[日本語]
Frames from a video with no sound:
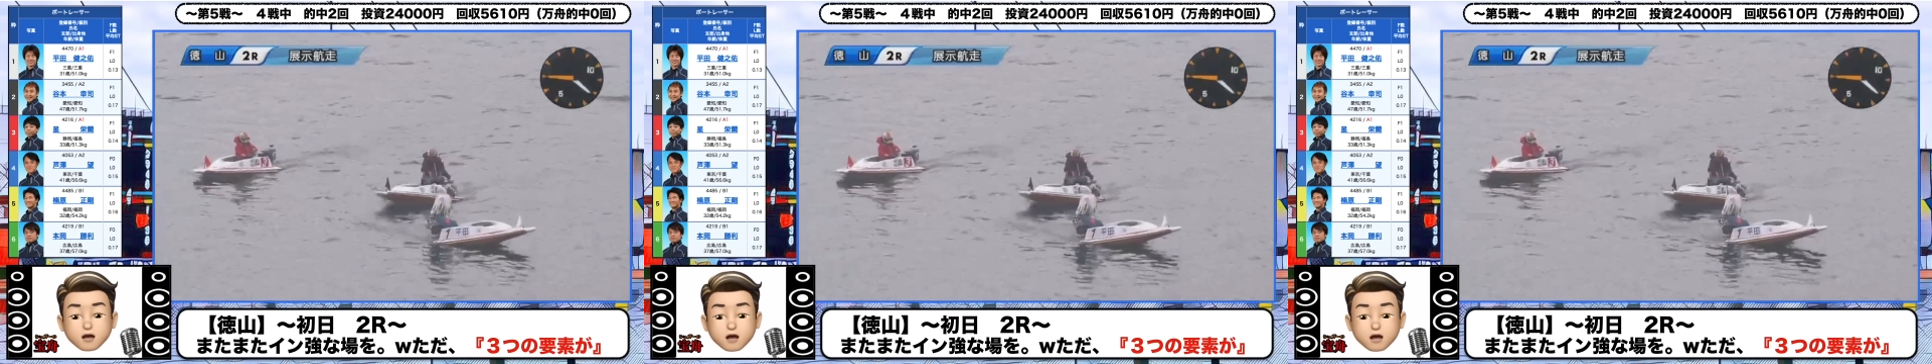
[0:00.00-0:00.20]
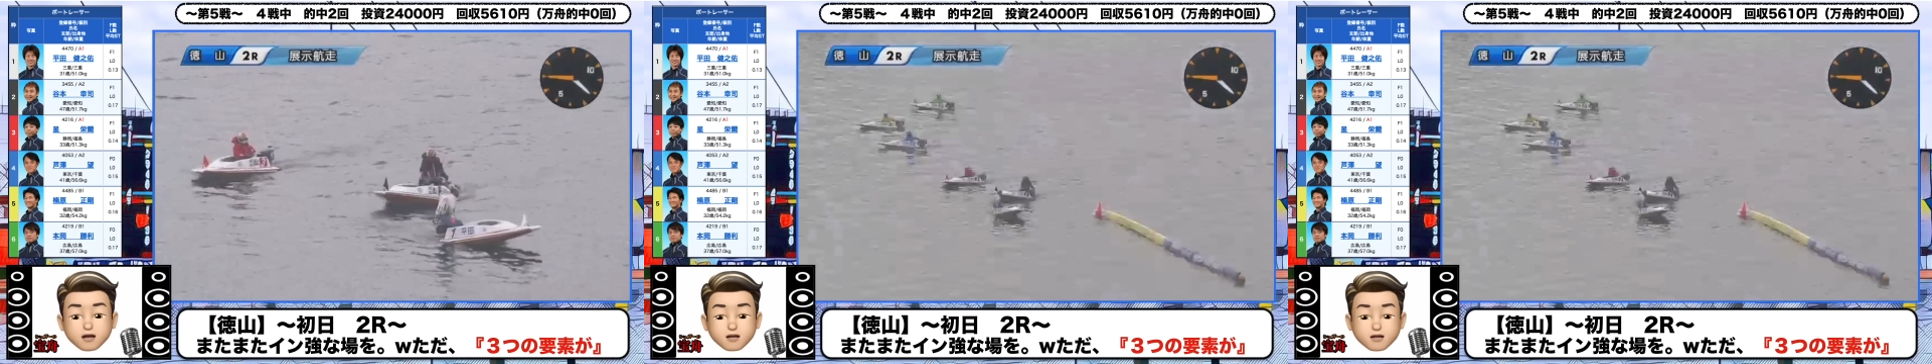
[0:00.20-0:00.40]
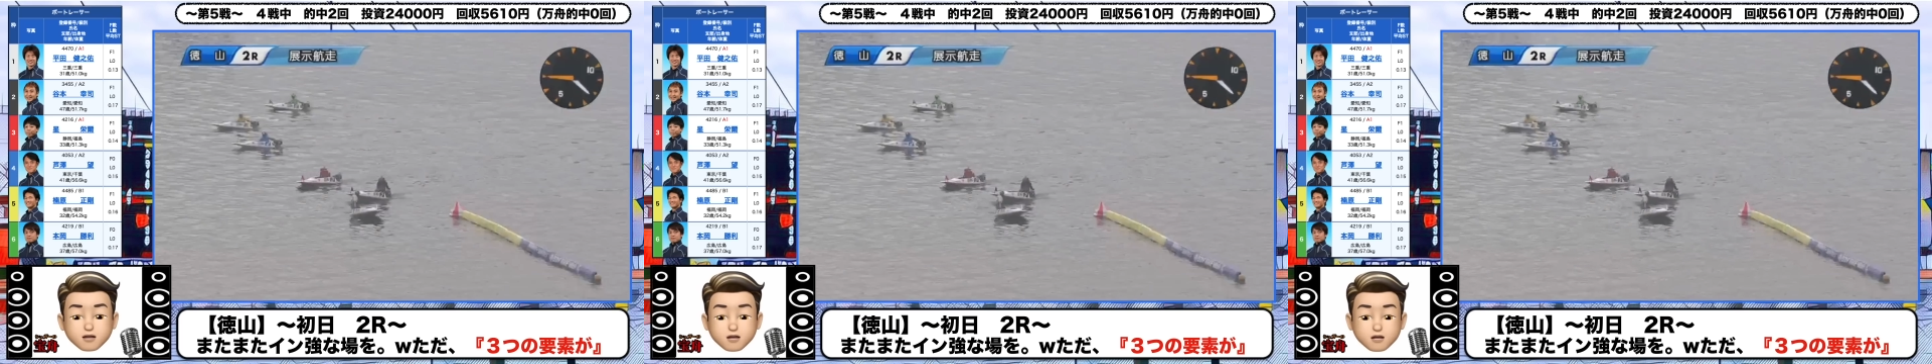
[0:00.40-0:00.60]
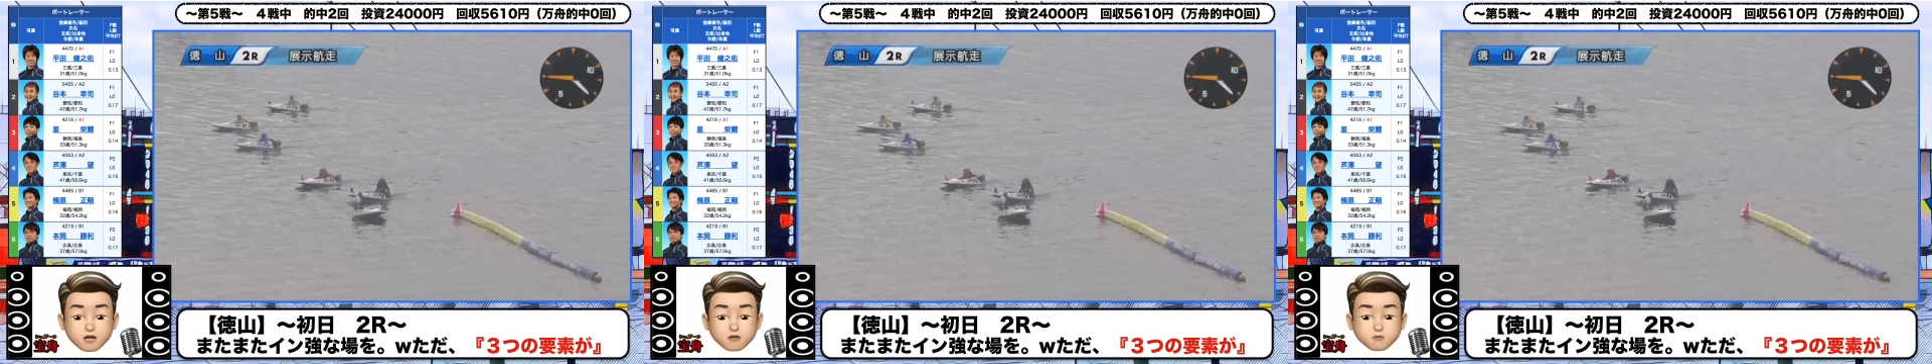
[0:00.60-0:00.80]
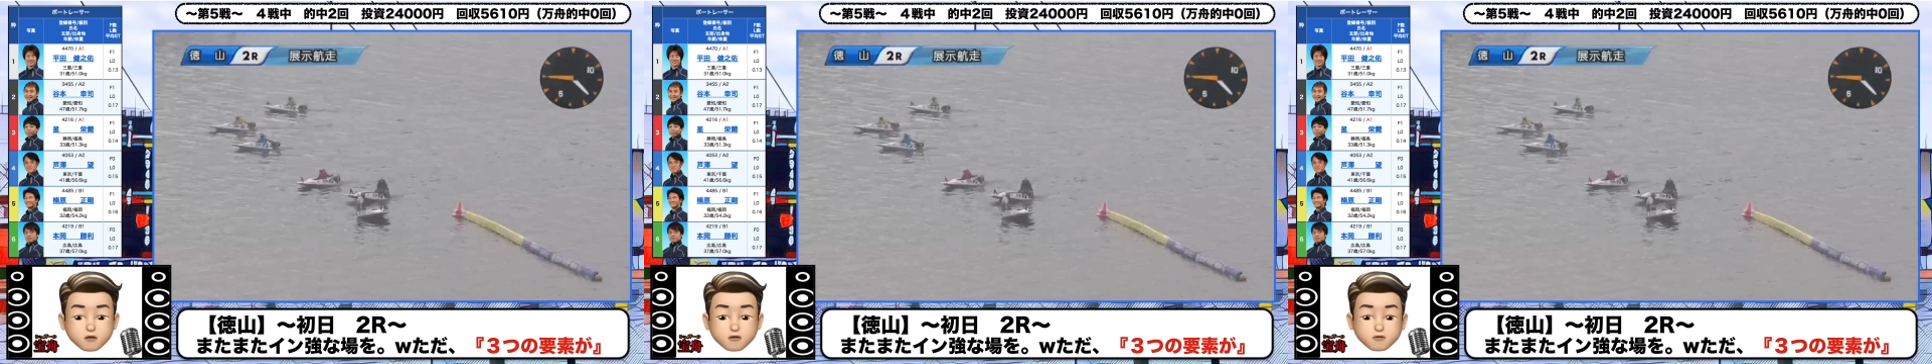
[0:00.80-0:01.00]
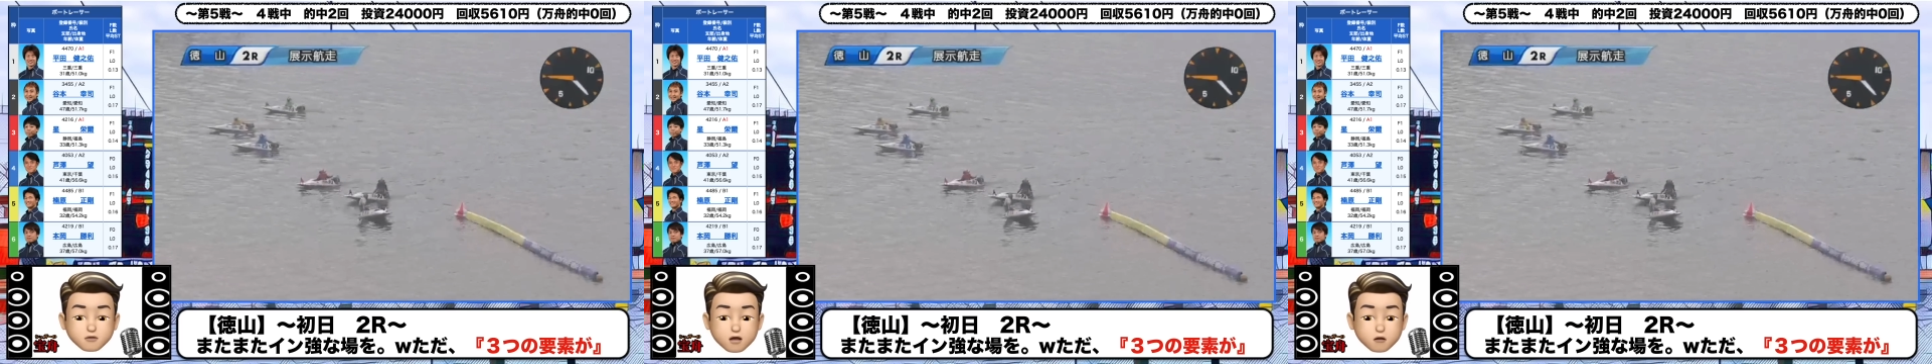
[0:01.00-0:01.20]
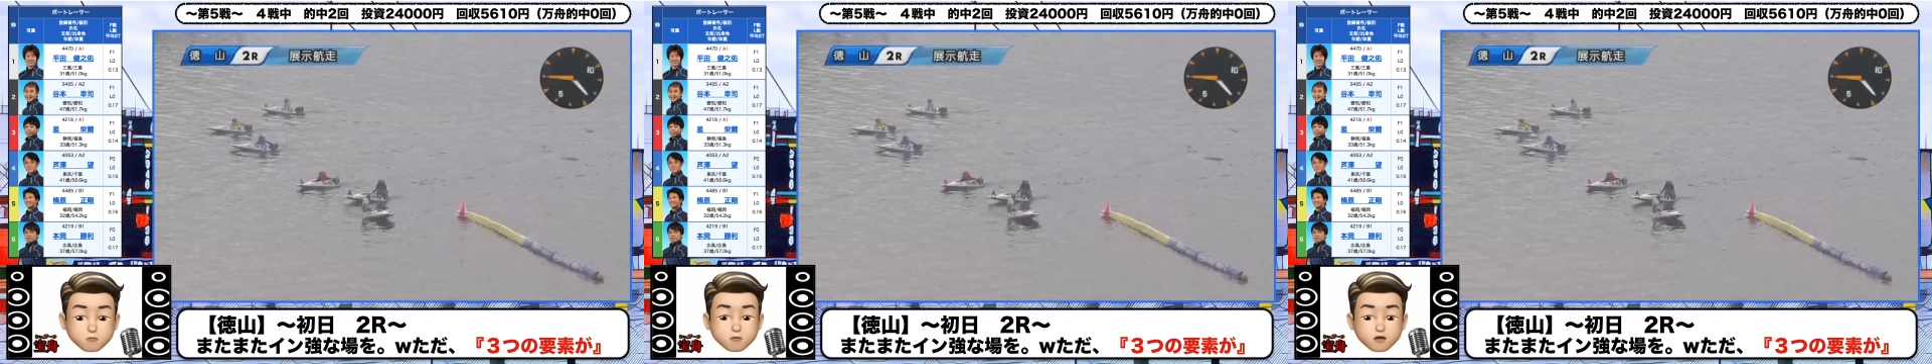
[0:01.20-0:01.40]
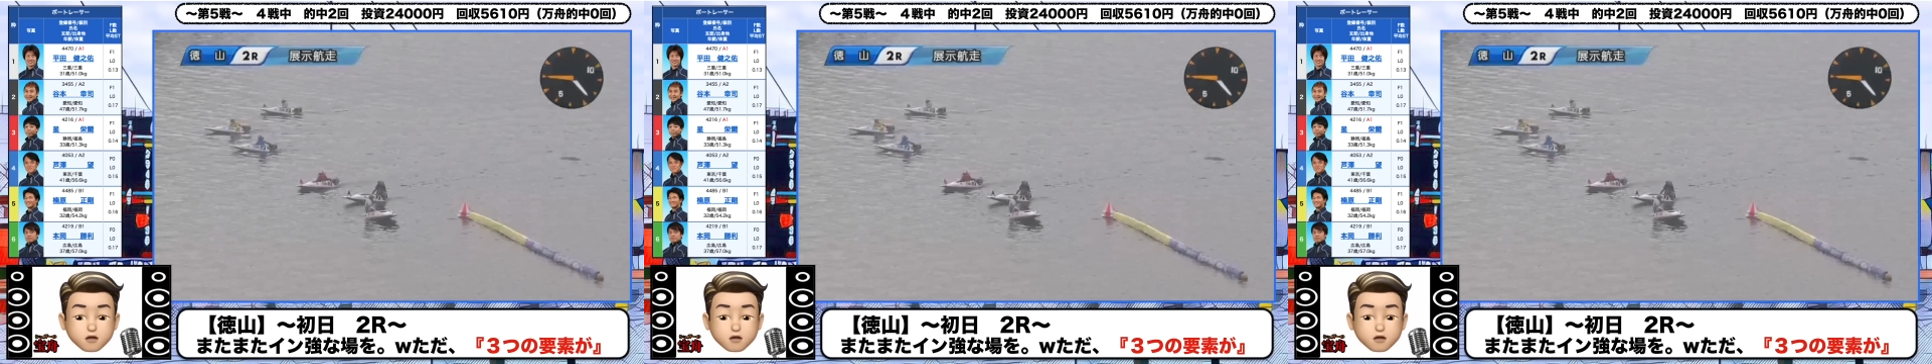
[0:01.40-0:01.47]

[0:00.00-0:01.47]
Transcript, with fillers: えー、平田選手はですね、ろっ